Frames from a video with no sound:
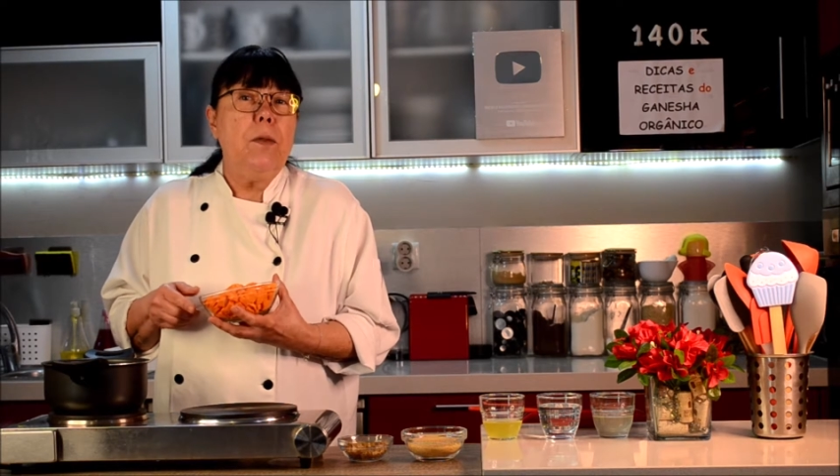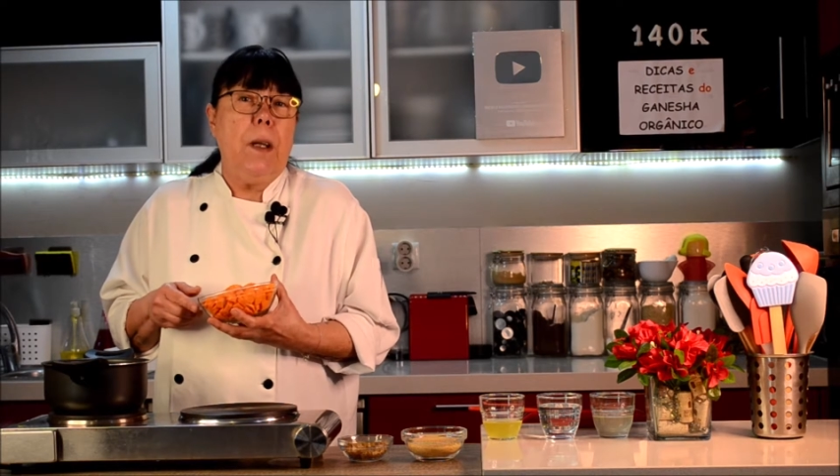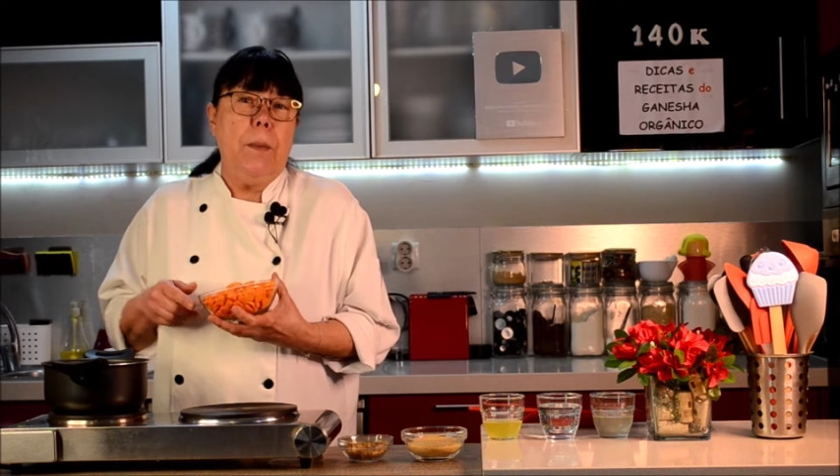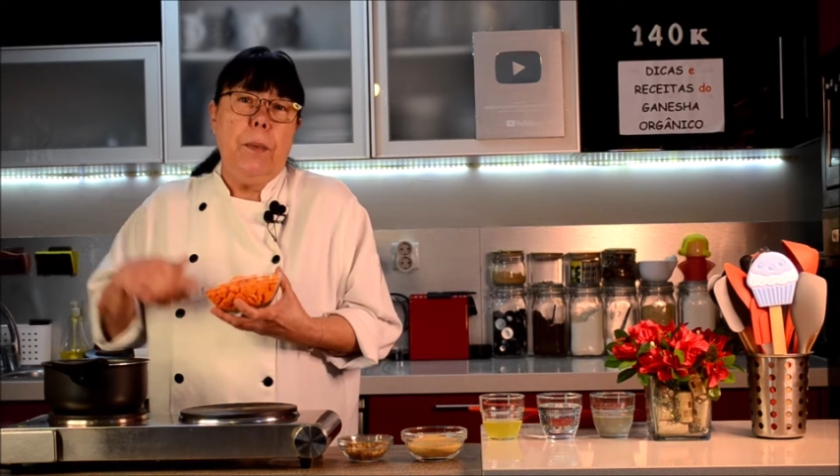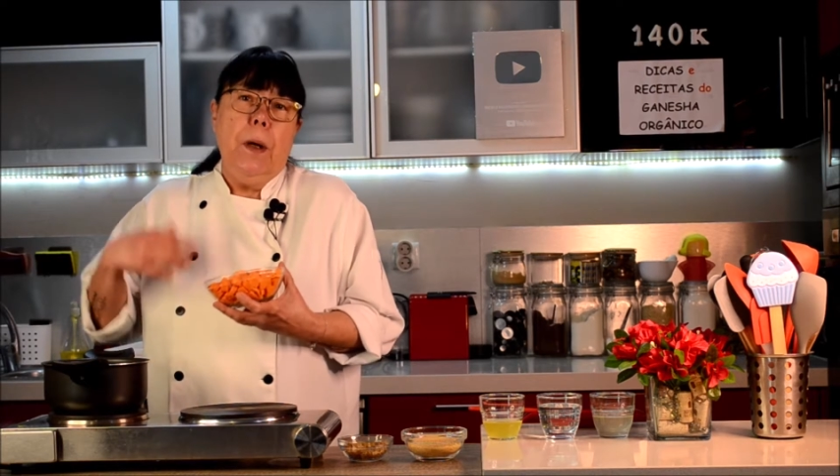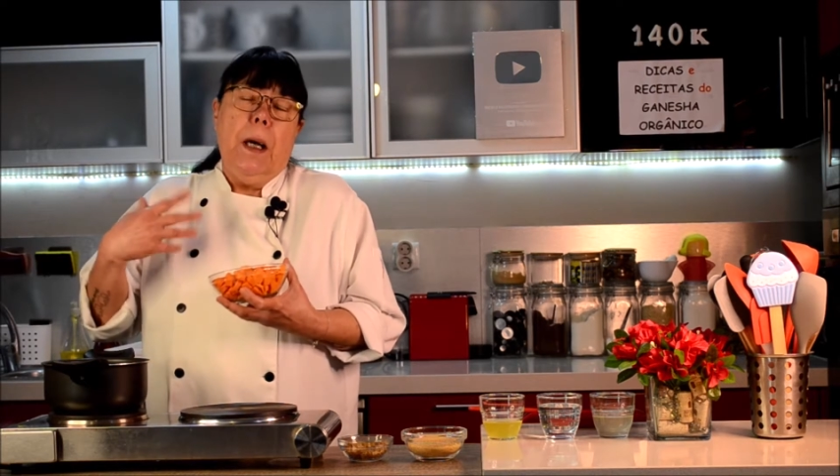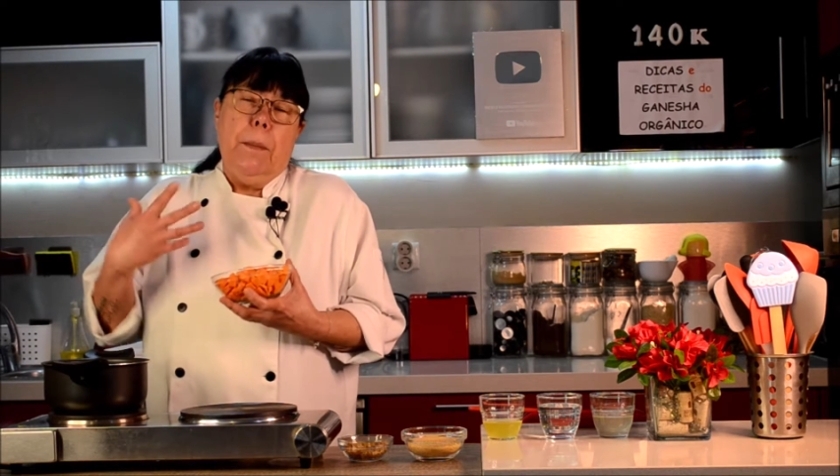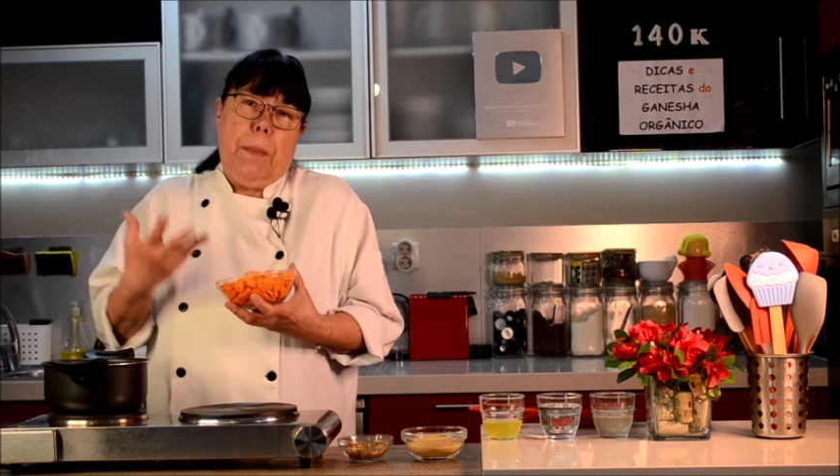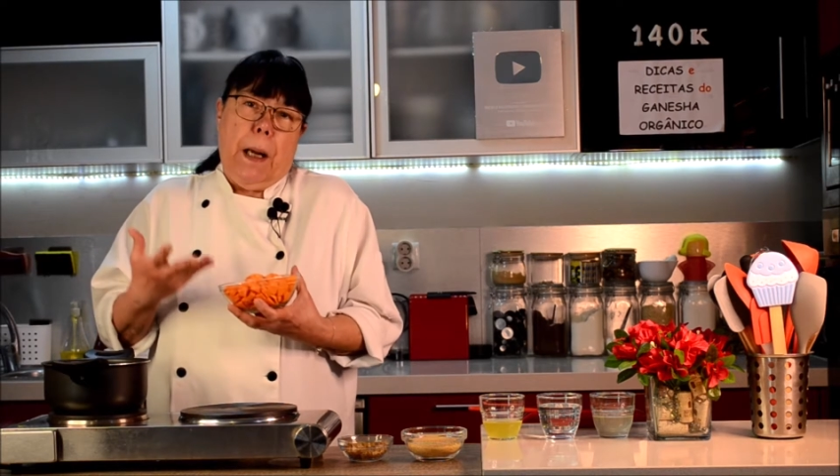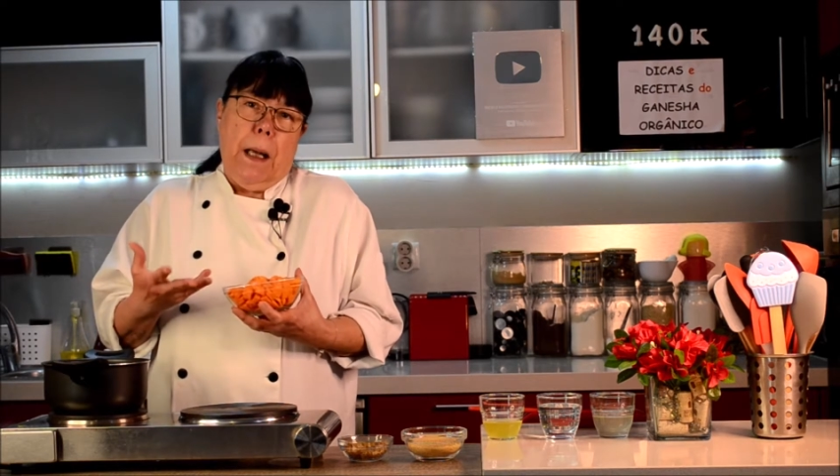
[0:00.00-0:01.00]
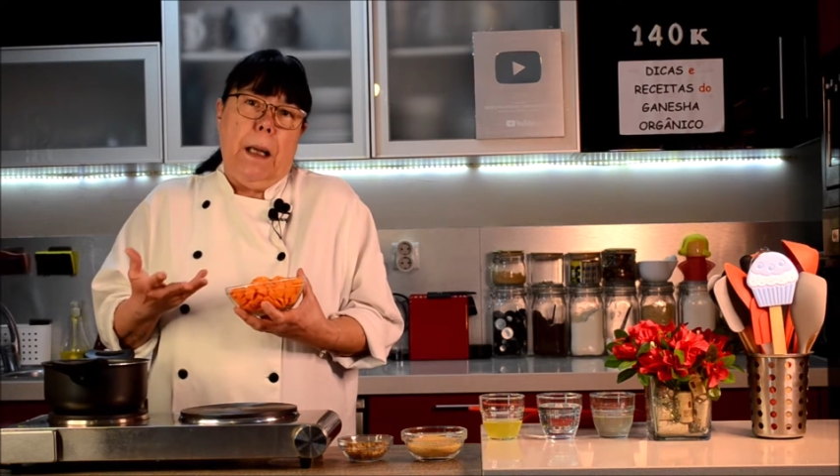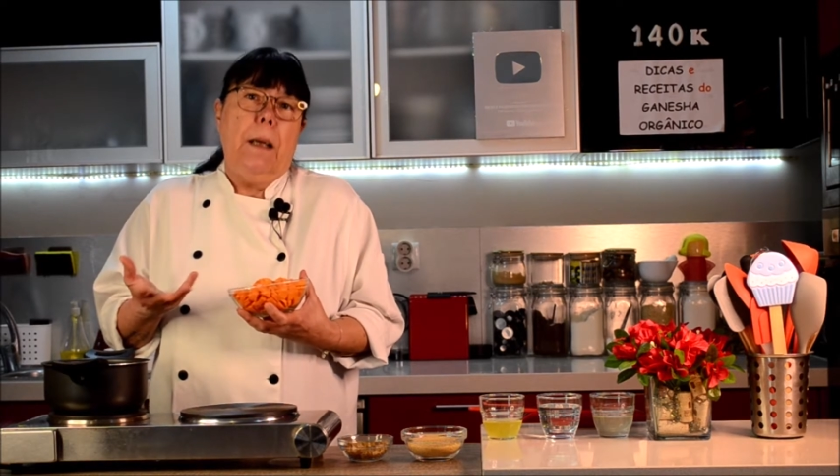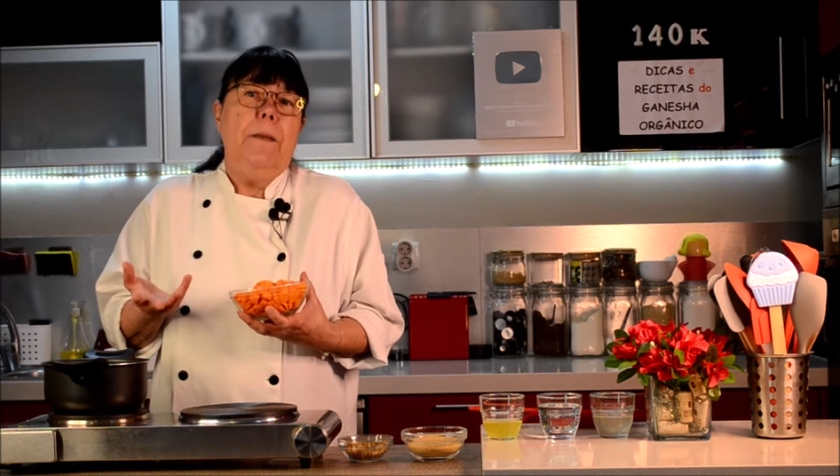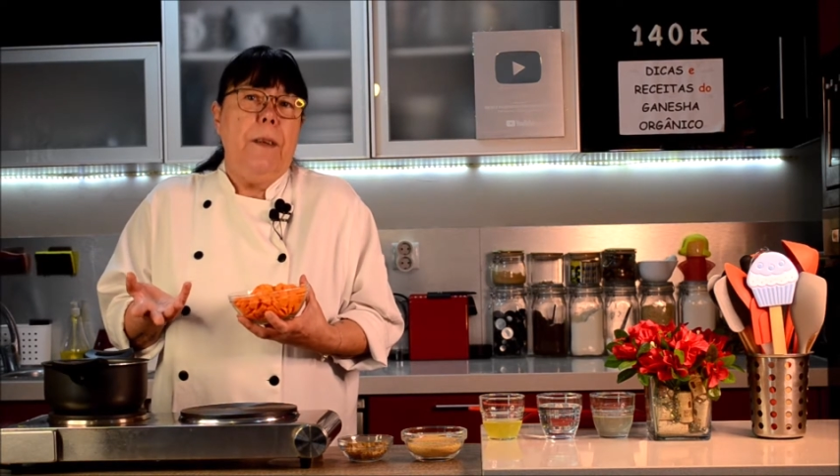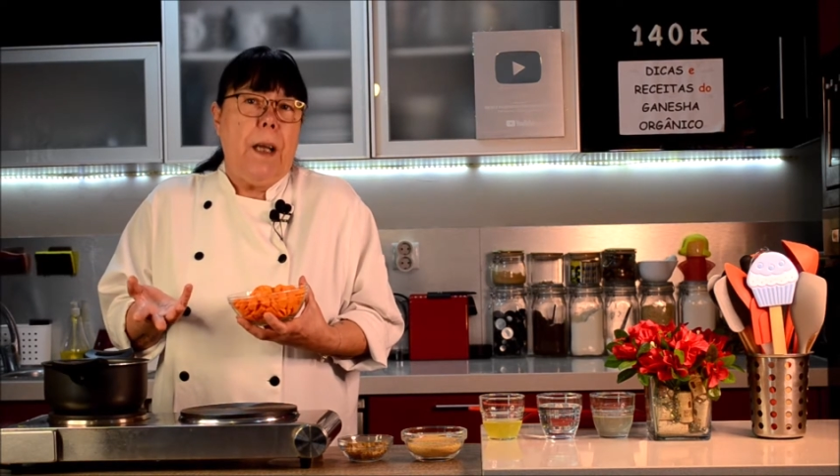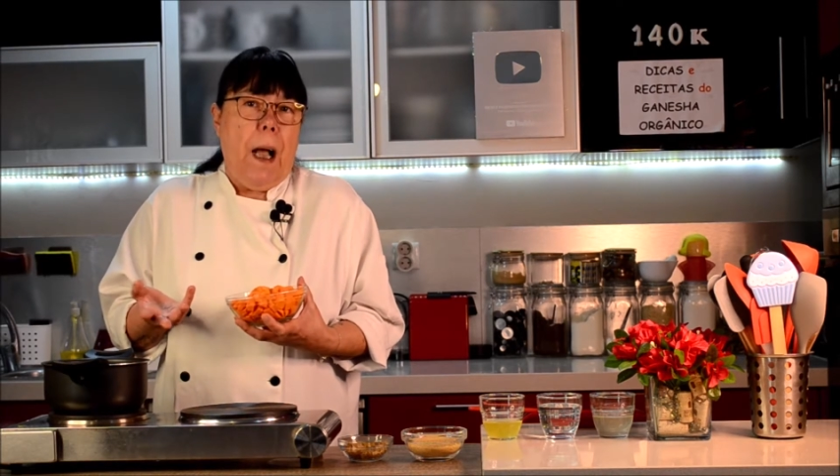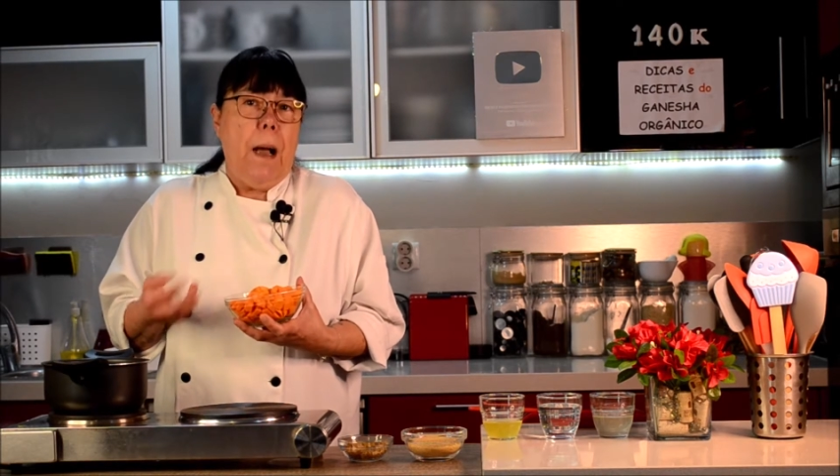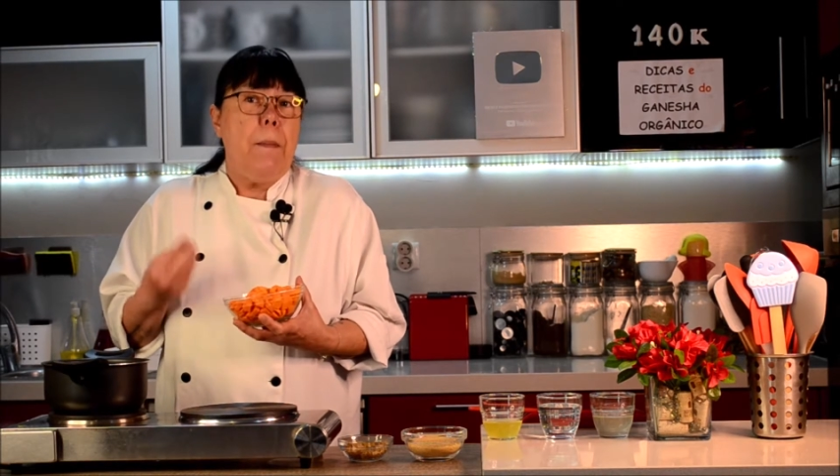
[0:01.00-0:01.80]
tempo para ela ficar